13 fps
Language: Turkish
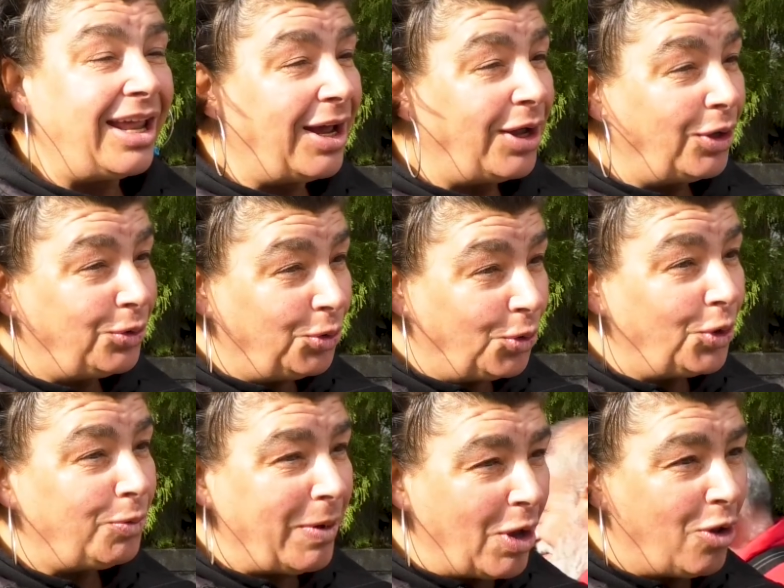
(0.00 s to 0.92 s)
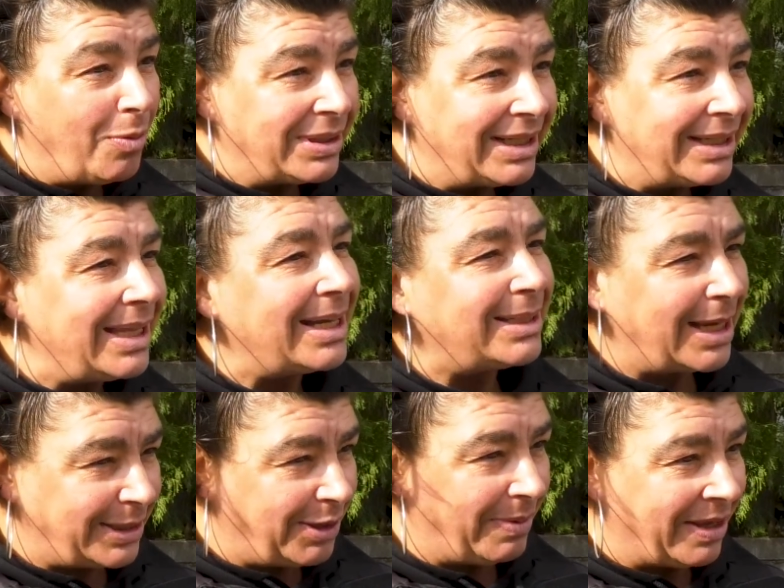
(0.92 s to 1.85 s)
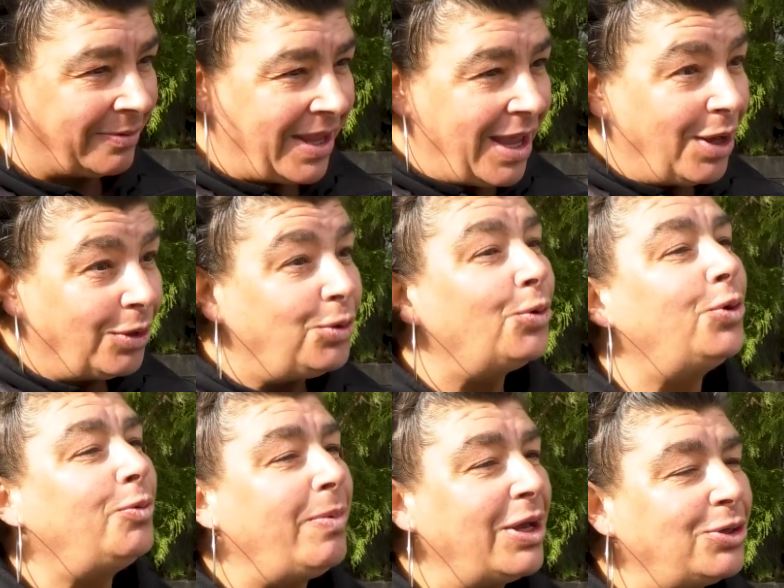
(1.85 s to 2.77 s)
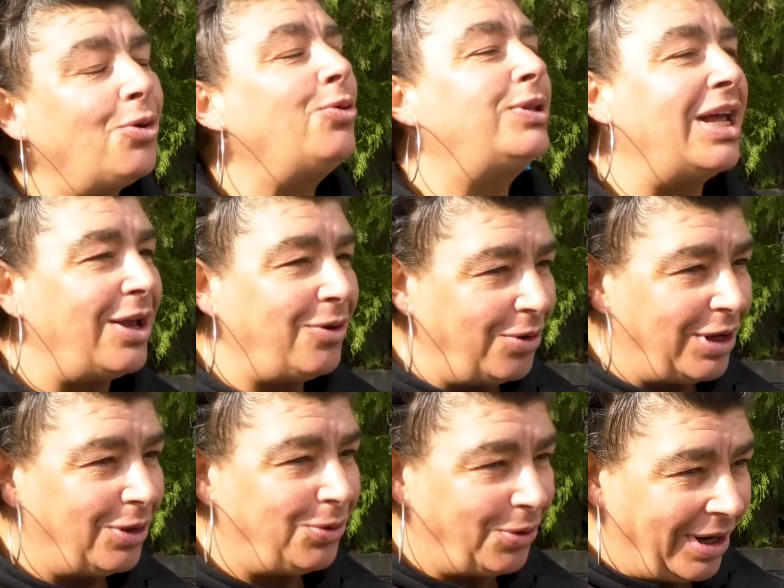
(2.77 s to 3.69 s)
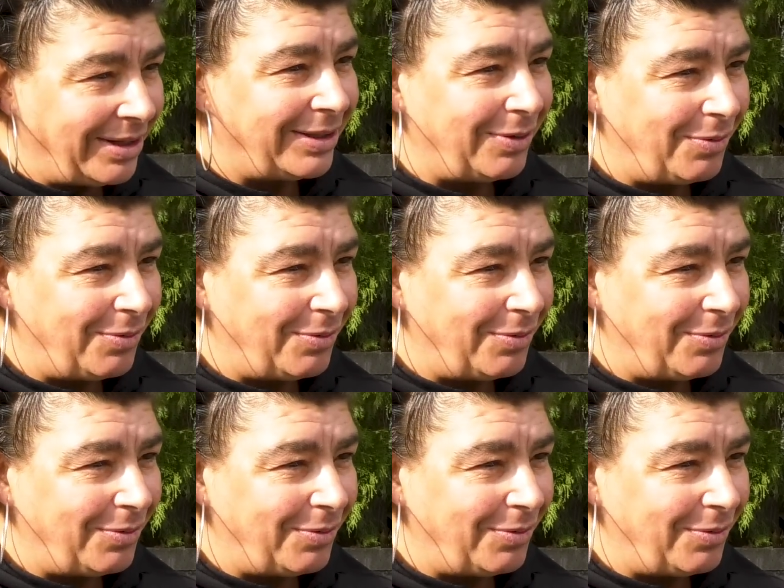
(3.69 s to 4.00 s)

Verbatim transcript: yani Turgut Bey olmasa Teksas gibi. Turgut Bey çok güzel yönetiyor.